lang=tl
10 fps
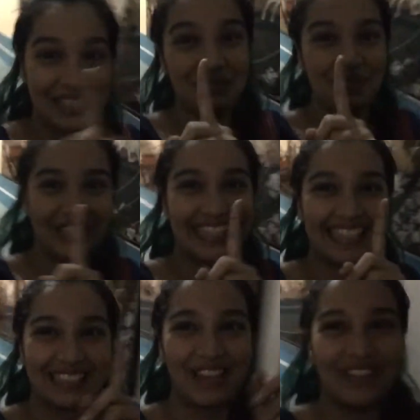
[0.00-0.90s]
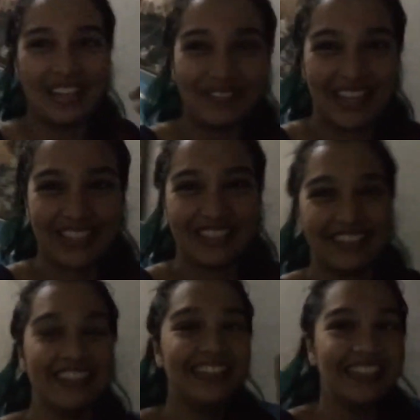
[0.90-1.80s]
Isang bote lang naman. Pero,
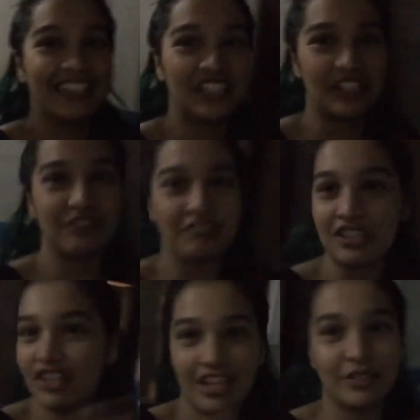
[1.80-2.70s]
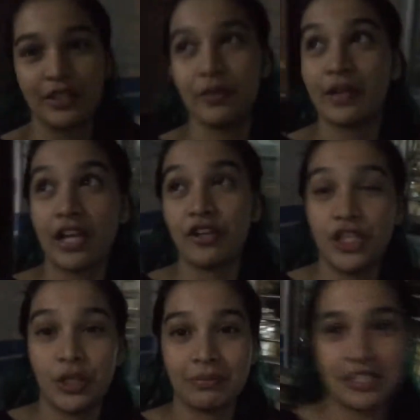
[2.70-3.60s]
yun. Huwag nyo gagawin nyo. Huwag kayo
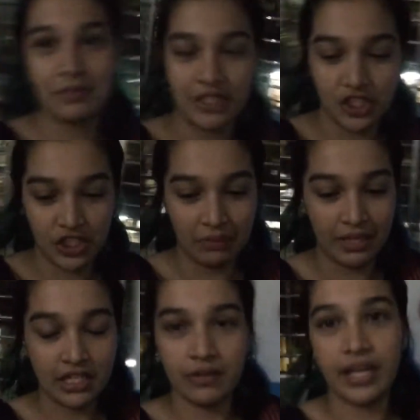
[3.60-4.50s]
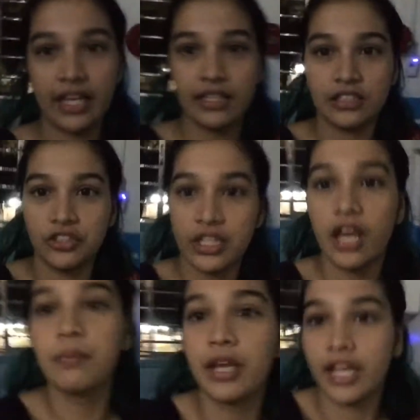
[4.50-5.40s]
inom, tapos mag-gym. Anyway, dito na
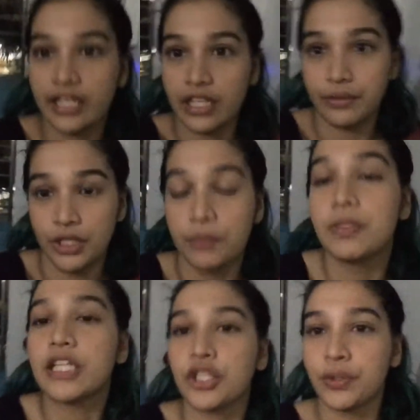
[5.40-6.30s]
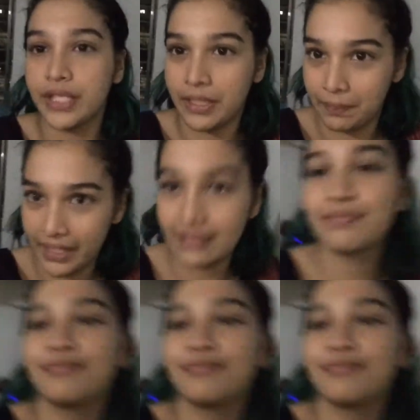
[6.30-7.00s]
kami. And I will update you in a bit.